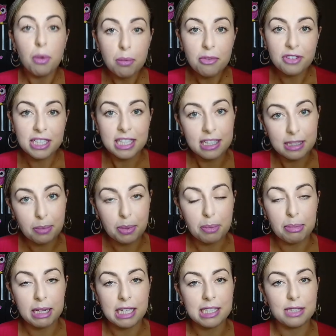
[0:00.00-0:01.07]
como vai ser essa
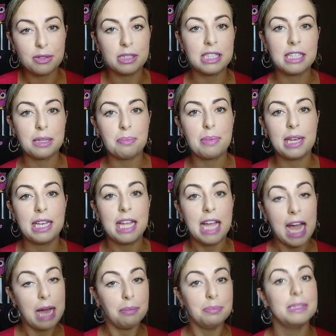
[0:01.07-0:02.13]
preparaçãozinha de pele
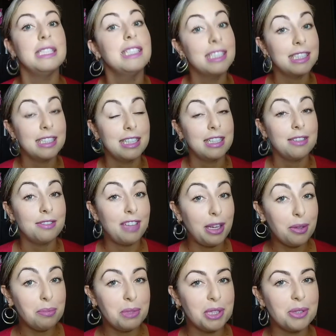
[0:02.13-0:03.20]
rápida,
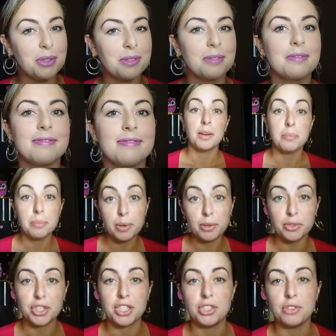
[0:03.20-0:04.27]
vem comigo.
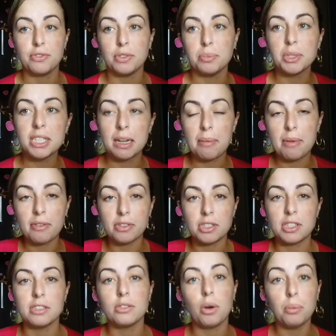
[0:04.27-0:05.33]
Gente, eu vou mostrar para
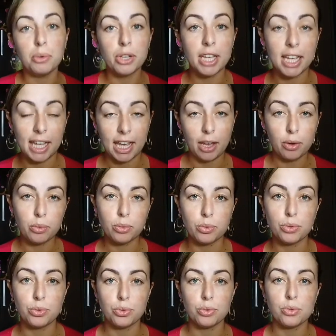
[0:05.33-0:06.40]
vocês como que eu
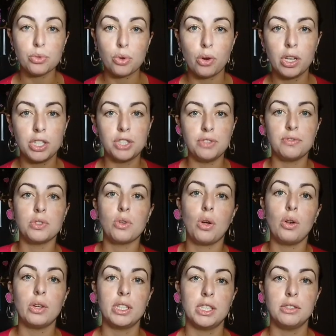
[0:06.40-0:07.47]
uso os corretivos
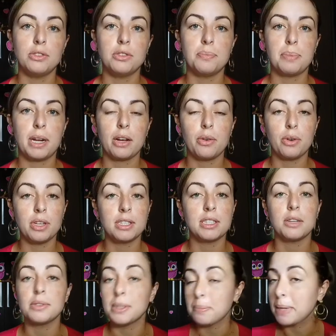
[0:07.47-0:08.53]
coloridos para
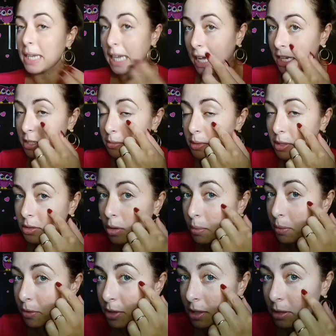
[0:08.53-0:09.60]
correção de melasmas.
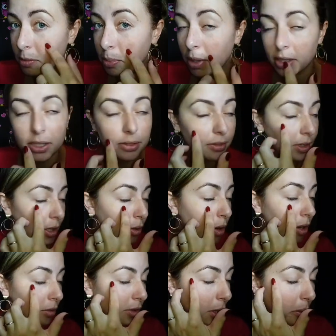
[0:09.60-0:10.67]
Como vocês podem ver,
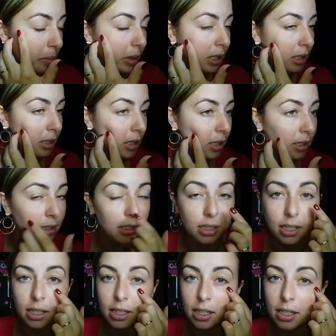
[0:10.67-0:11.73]
eu tenho
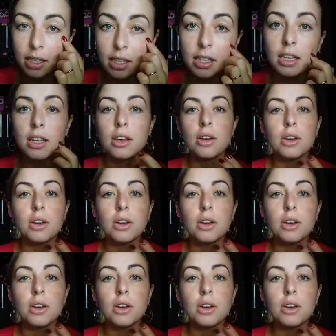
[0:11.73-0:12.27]
bastante aqui